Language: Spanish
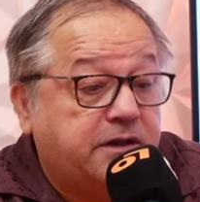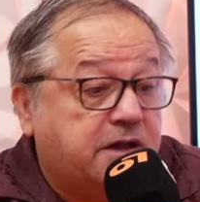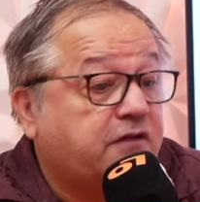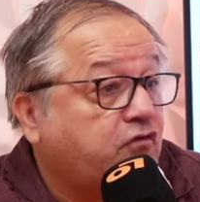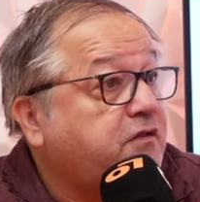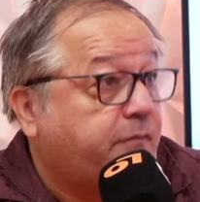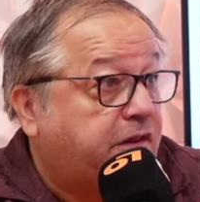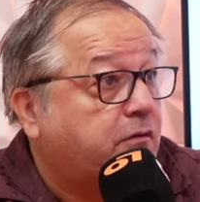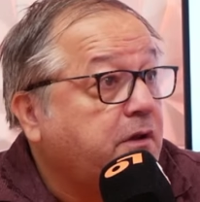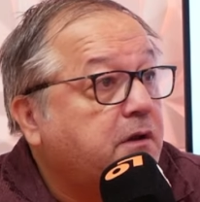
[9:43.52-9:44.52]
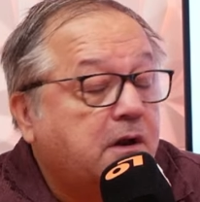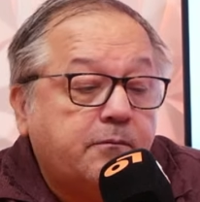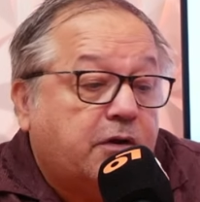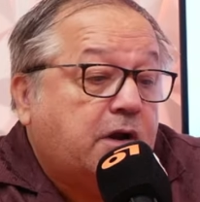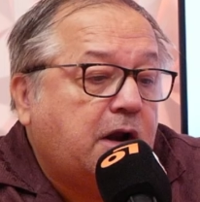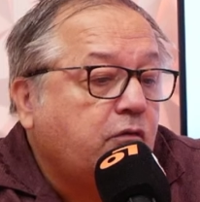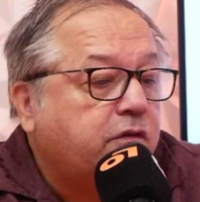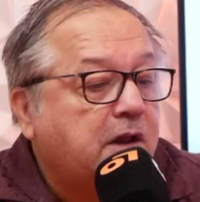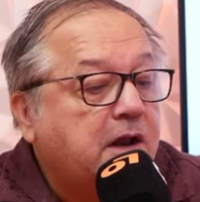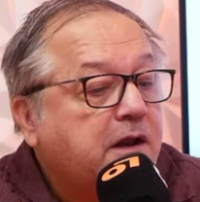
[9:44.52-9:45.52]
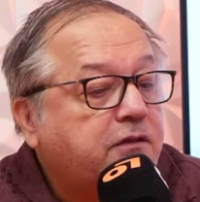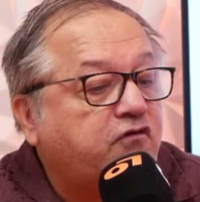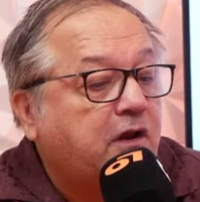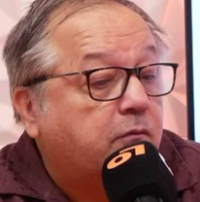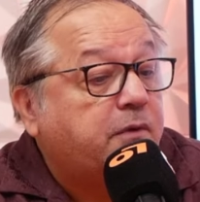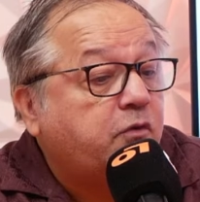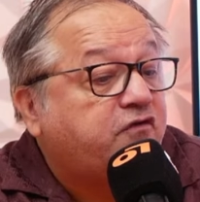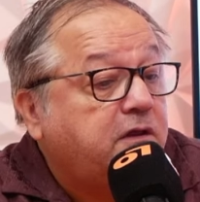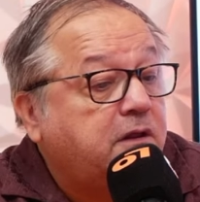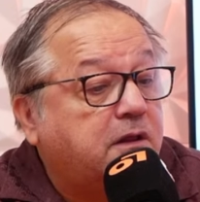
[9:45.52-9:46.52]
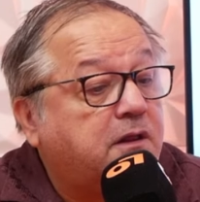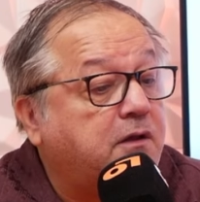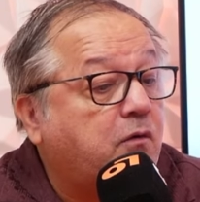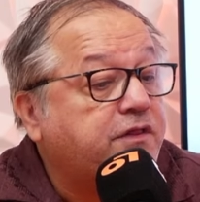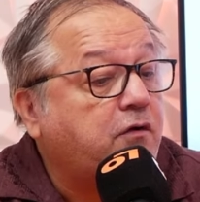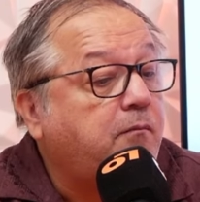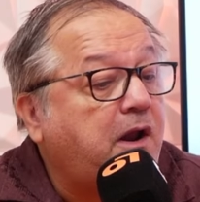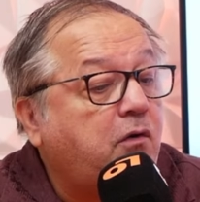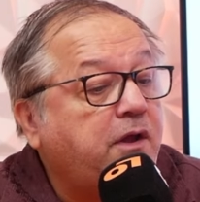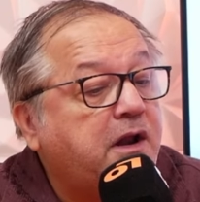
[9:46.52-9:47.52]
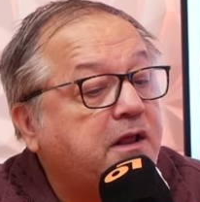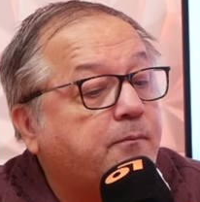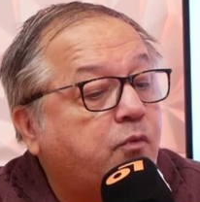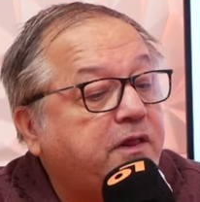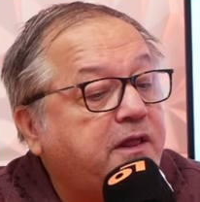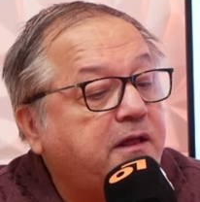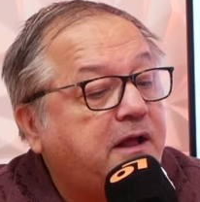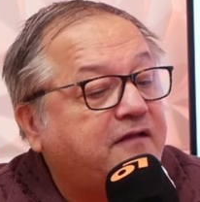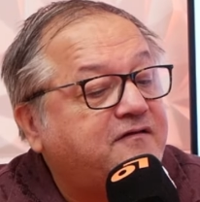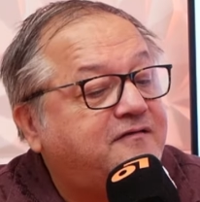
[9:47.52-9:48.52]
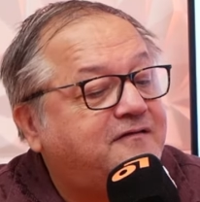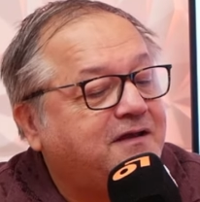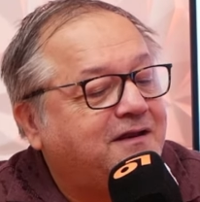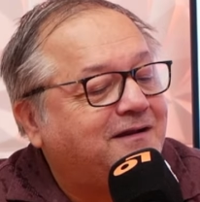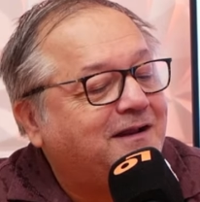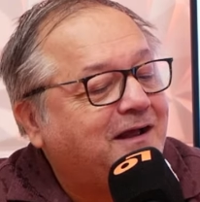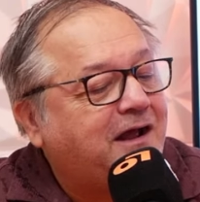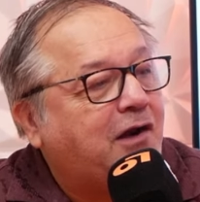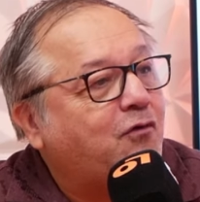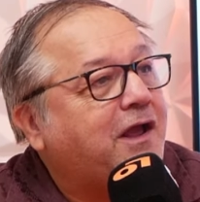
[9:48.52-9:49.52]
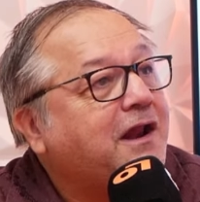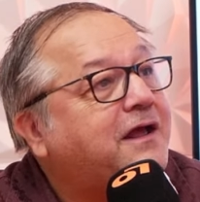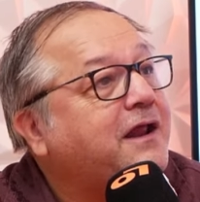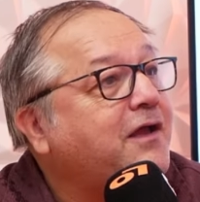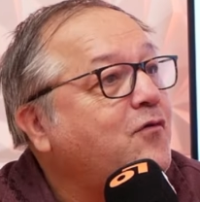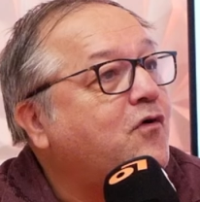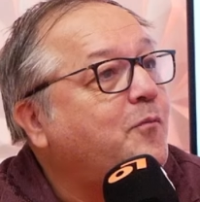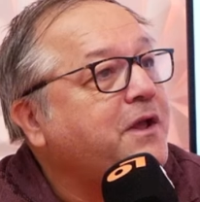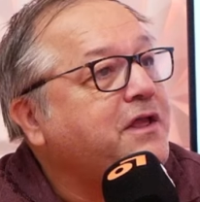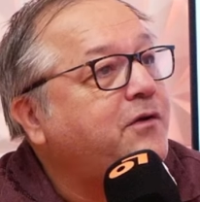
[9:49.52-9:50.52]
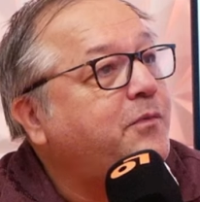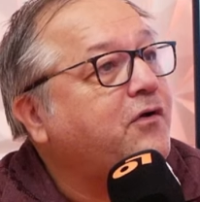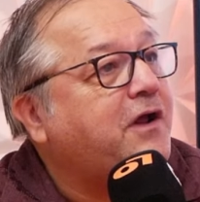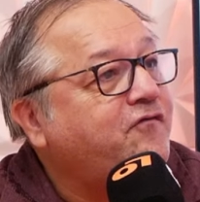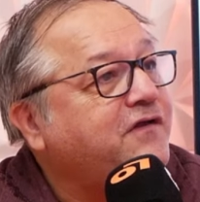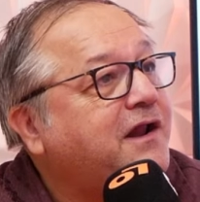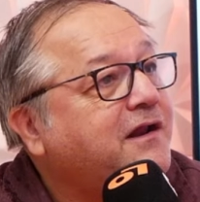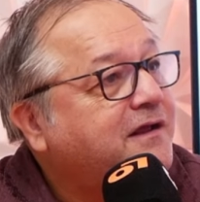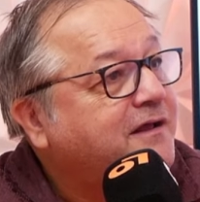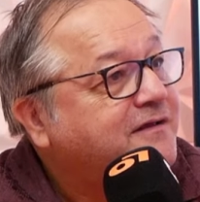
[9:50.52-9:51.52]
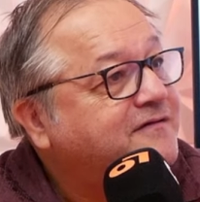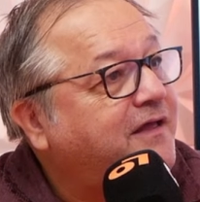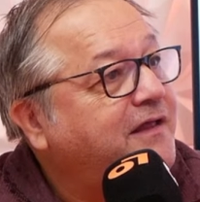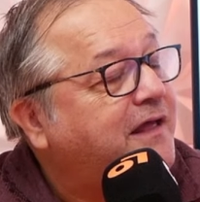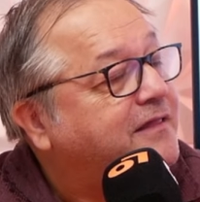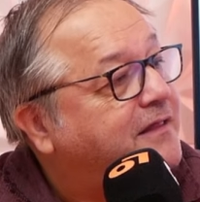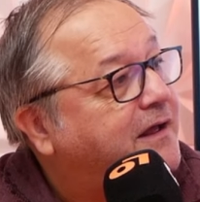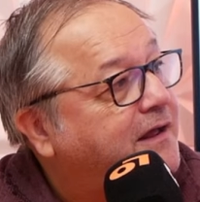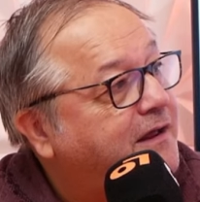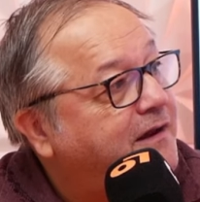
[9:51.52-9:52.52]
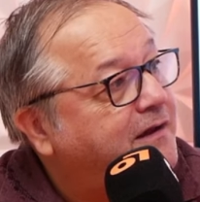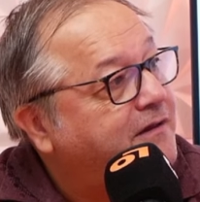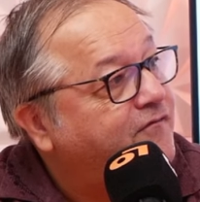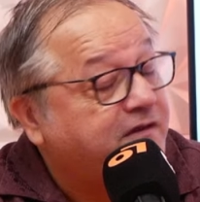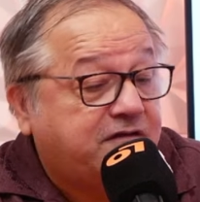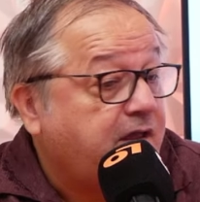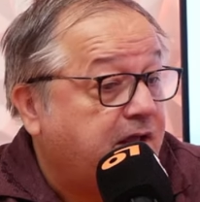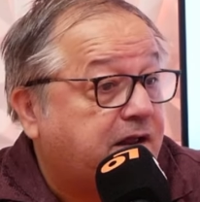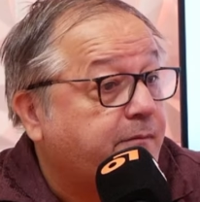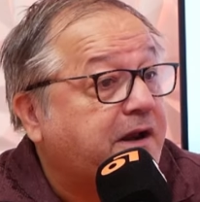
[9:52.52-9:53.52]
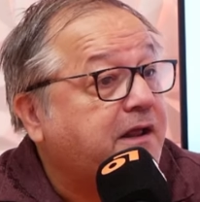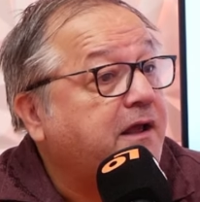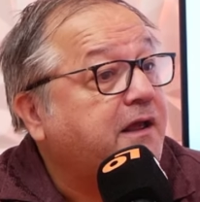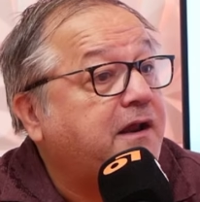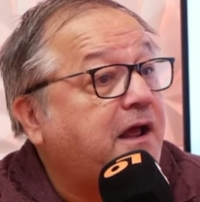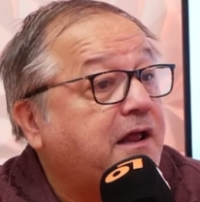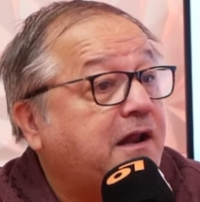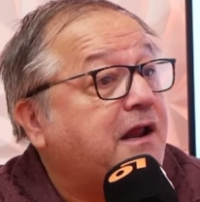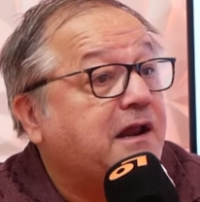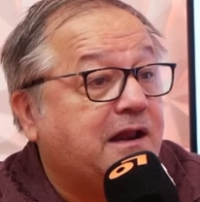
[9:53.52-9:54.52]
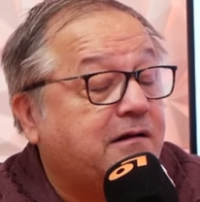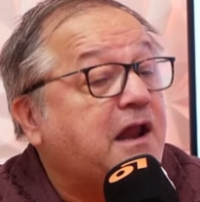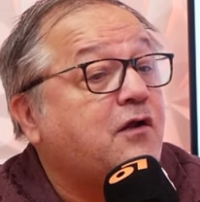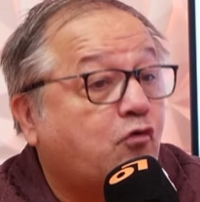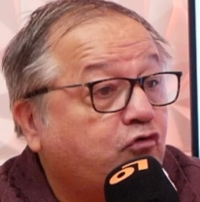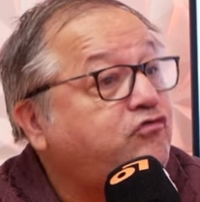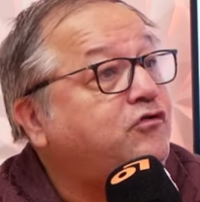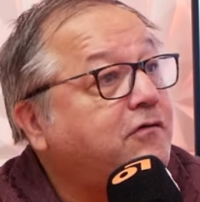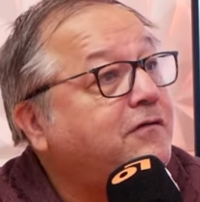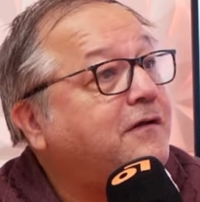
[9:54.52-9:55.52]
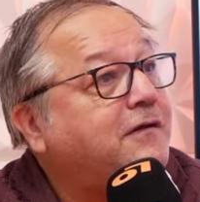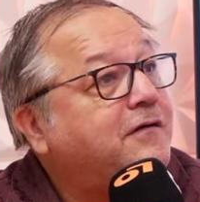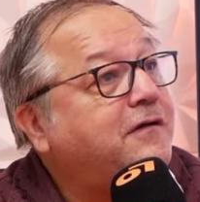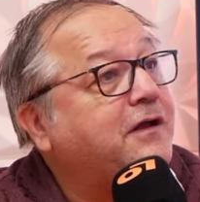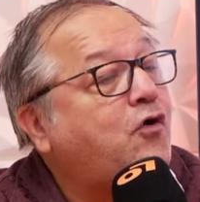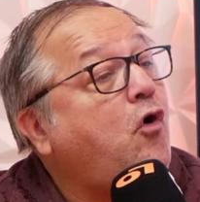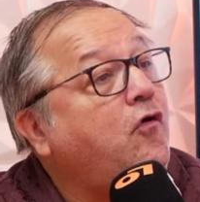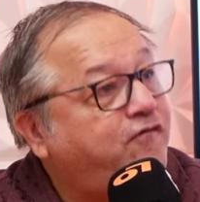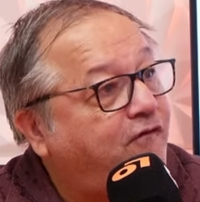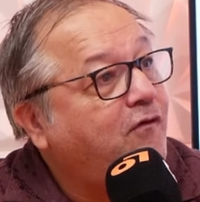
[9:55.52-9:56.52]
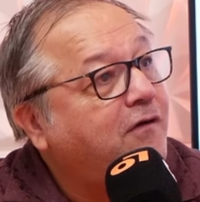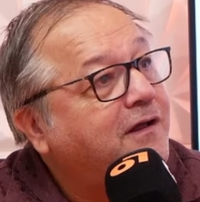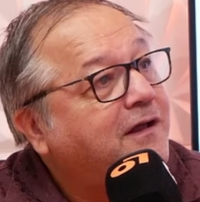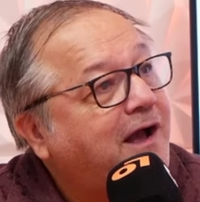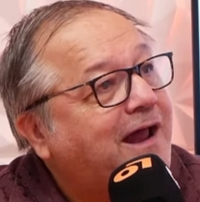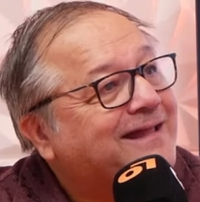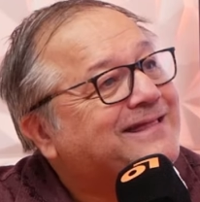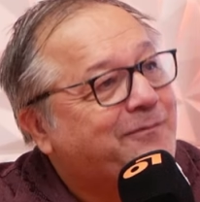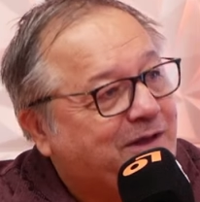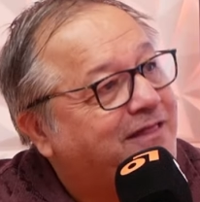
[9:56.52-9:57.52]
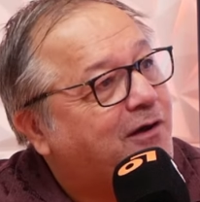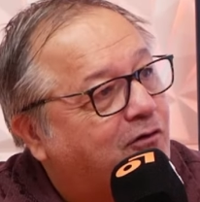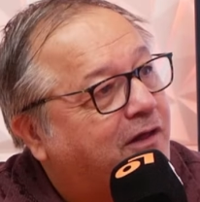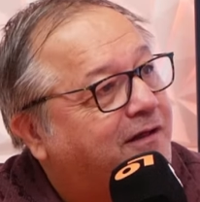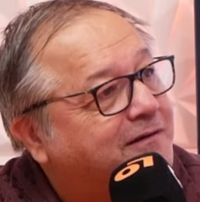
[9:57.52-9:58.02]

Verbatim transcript: Y eso es tremendo, ¿eh? pero es la luz. Entonces el hombre, pues sí, eh, encuentra un balón en el que puede asistir a lo que él cree que es un compañero, pero que al final se adelanta el defensa y el que marca, que era el, justo eh, colofón a la tremenda jugada.